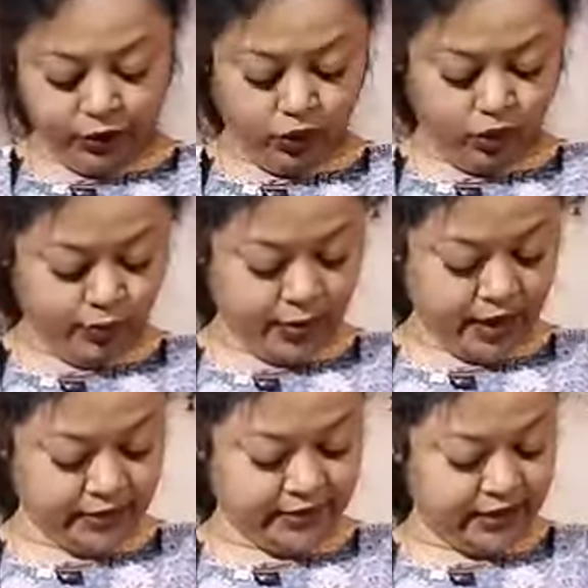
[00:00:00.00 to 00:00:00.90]
তোমার
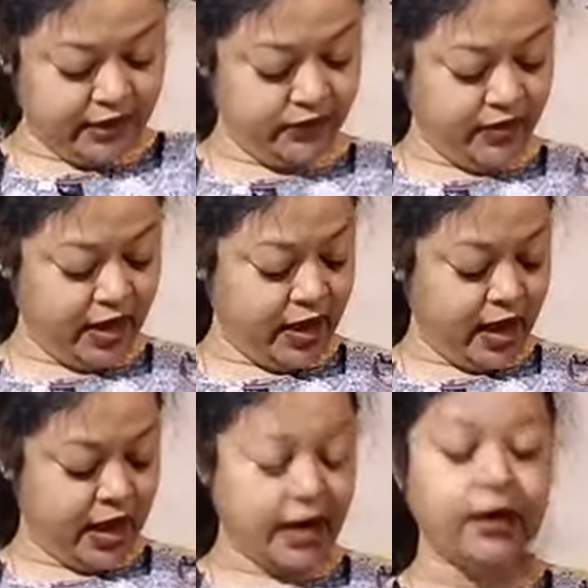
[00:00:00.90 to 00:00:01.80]
সিলভার
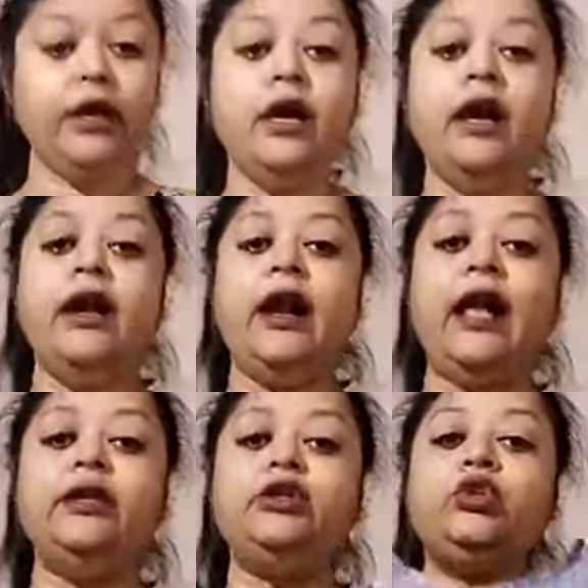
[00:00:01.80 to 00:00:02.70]
আর
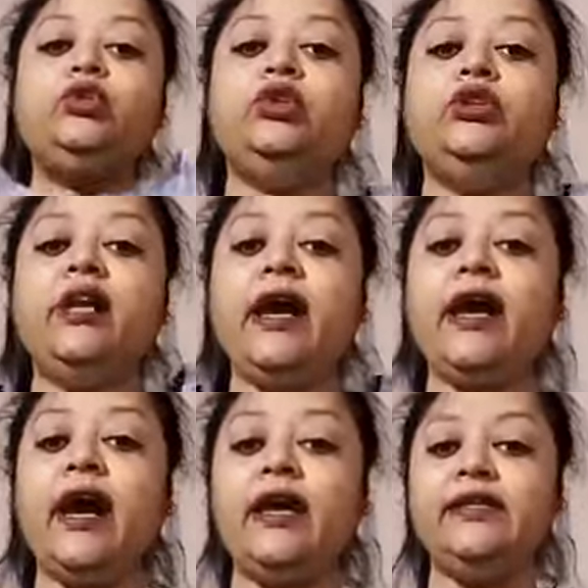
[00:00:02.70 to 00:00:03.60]
লাল সুতো দিয়ে
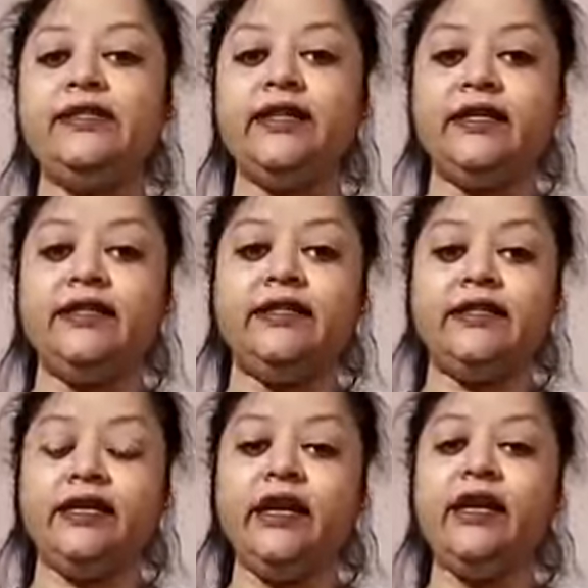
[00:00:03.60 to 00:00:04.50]
কাজ যাচ্ছে